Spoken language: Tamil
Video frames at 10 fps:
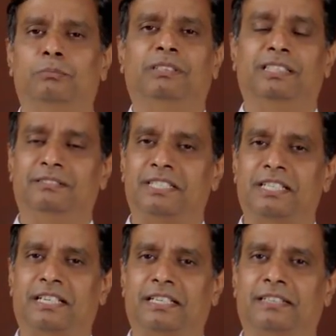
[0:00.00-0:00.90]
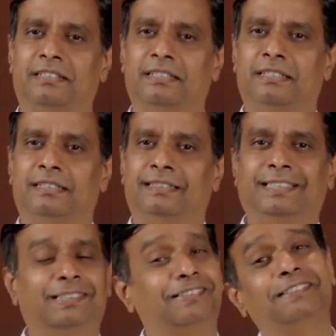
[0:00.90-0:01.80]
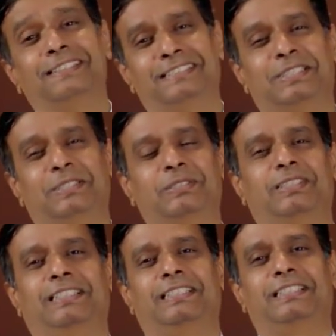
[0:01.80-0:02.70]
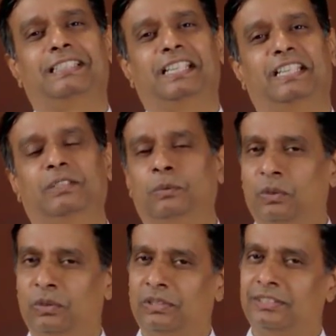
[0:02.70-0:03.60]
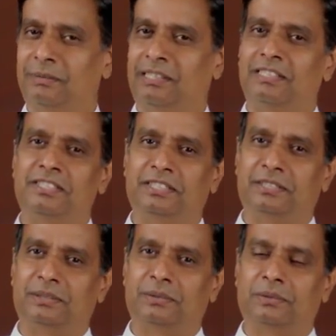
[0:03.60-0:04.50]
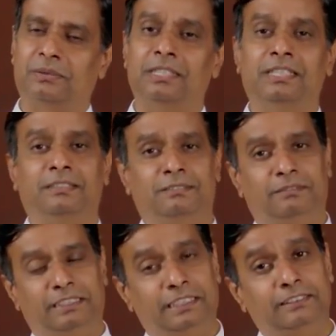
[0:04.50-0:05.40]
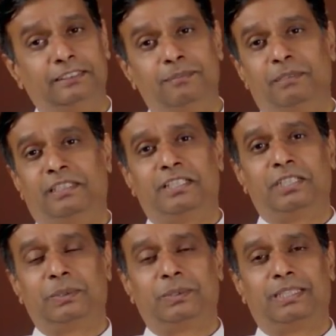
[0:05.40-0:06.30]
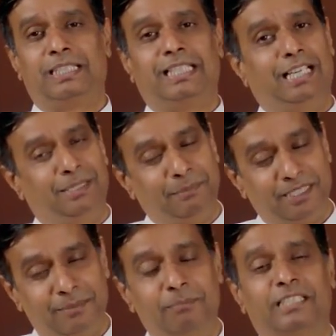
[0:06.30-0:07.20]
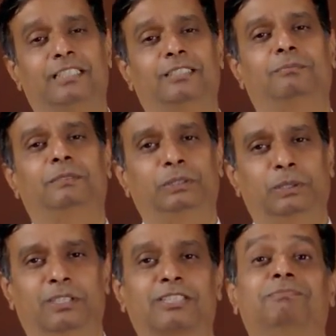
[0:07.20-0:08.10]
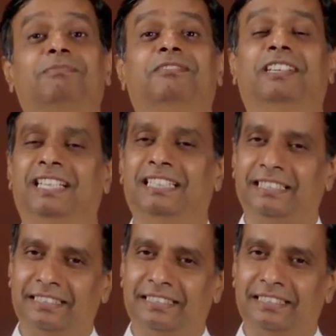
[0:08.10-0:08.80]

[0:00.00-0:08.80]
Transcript: மகிழ்விச்சாங்க எனக்கும் அந்த சந்தோஷம் இருந்துச்சுங்க உங்களுக்கும் அந்த மகிழ்ச்சி இருக்கும் வேதாத்ரி மகிழ்ச்சியுடன் ஆன்மீக பயணம் தொடரும் வாழ்க